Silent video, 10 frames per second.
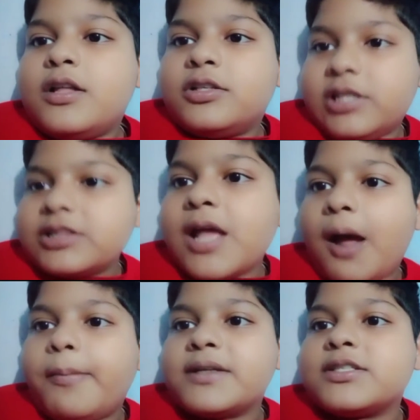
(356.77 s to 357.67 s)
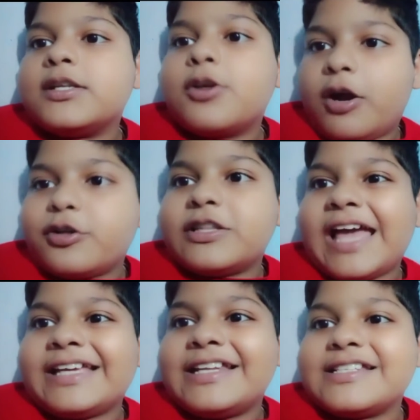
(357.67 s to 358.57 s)
तो देखते हैं बस रिकॉर्ड होता
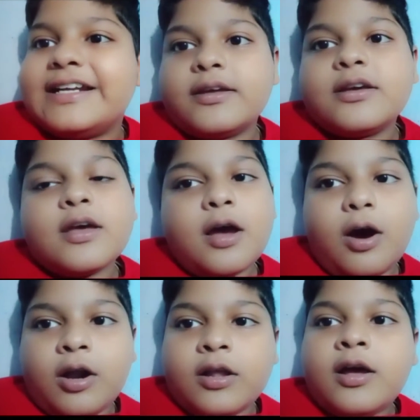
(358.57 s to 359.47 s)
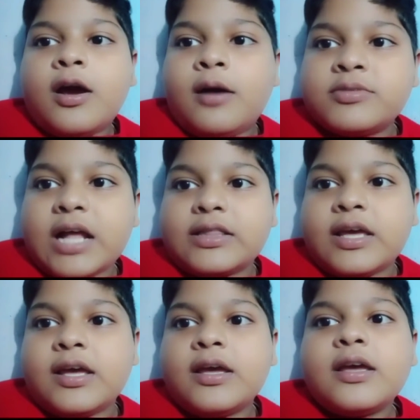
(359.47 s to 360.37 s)
है कि नहीं सेंट और हम जाते
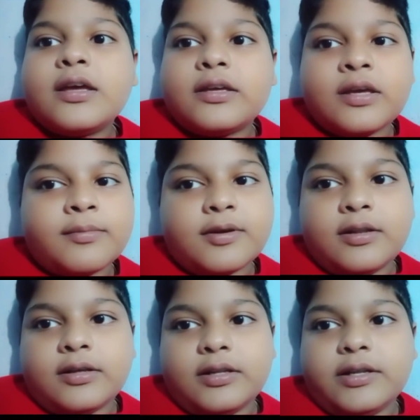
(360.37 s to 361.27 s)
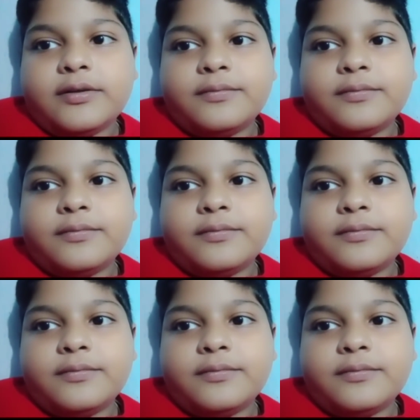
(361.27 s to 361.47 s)
हैं गेम खेलने के लिए